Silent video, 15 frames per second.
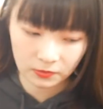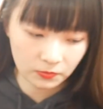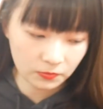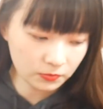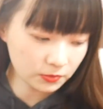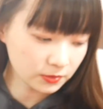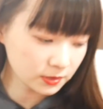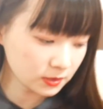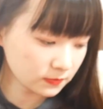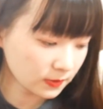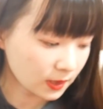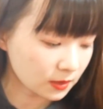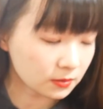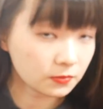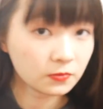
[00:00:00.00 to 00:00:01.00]
今年
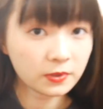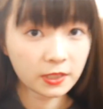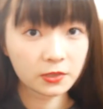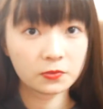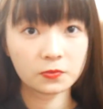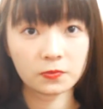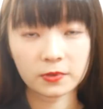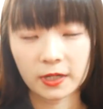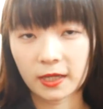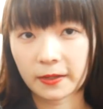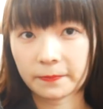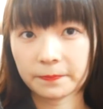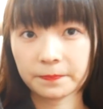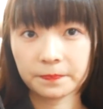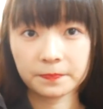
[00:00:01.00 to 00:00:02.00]
はこれとこ
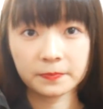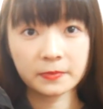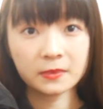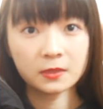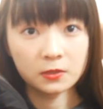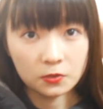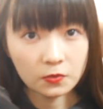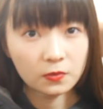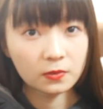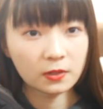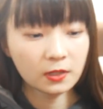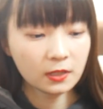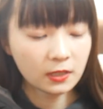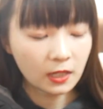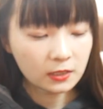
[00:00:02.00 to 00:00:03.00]
れと、
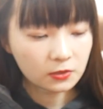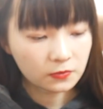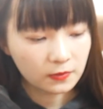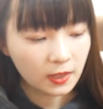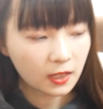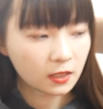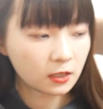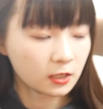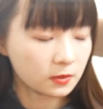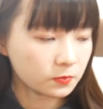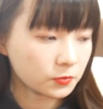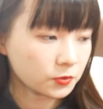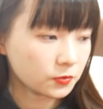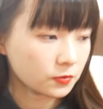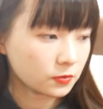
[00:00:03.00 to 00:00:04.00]
あとは、
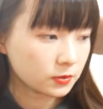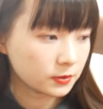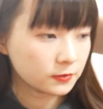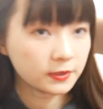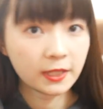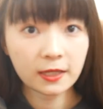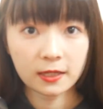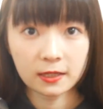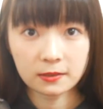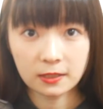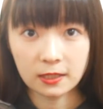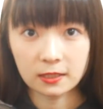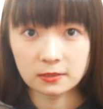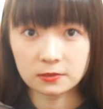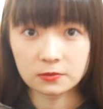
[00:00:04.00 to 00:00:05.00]
もう去年
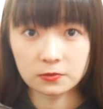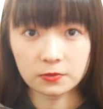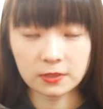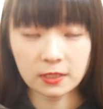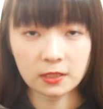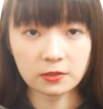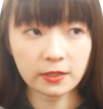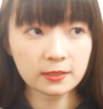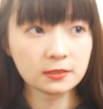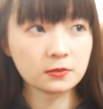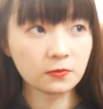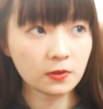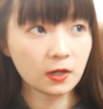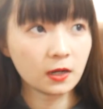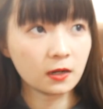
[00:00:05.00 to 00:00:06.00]
からずっと着てるやつ
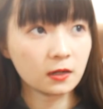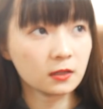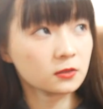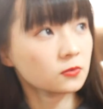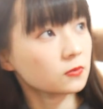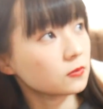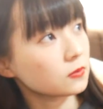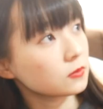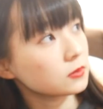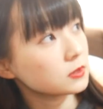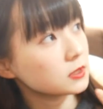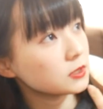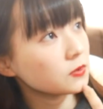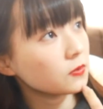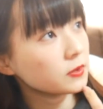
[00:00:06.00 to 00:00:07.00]
とか、あと、
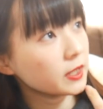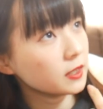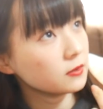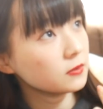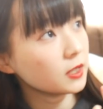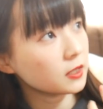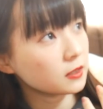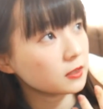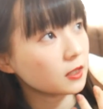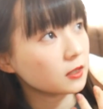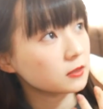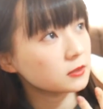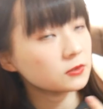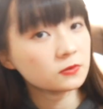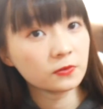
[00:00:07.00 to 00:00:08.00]
4、5年ぐらいか
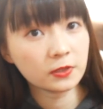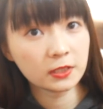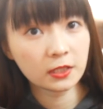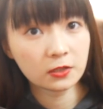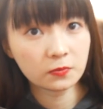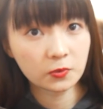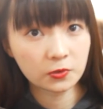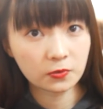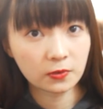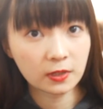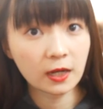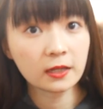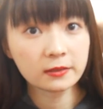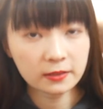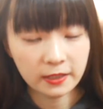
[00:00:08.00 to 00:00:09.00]
な、ずっと着てるもの
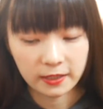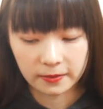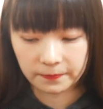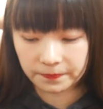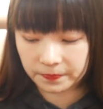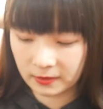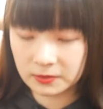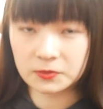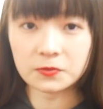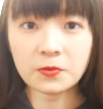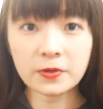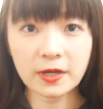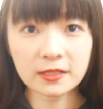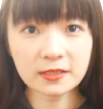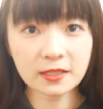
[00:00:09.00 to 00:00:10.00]
があって、す
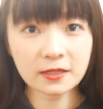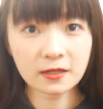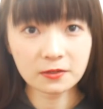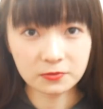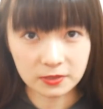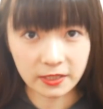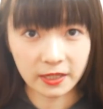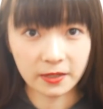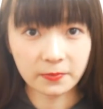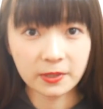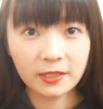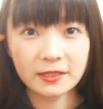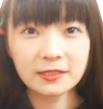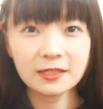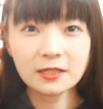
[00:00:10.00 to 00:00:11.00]
ごいあったかくて、
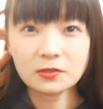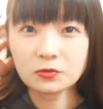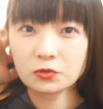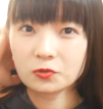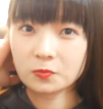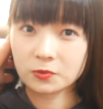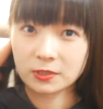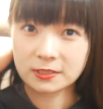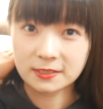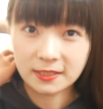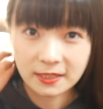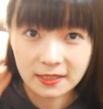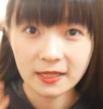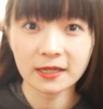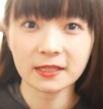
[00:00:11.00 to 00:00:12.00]
まだ着れると思って捨て
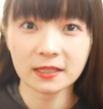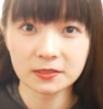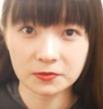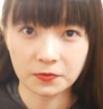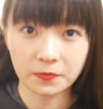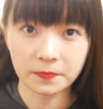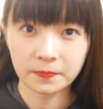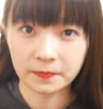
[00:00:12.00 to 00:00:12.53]
れないんですよ。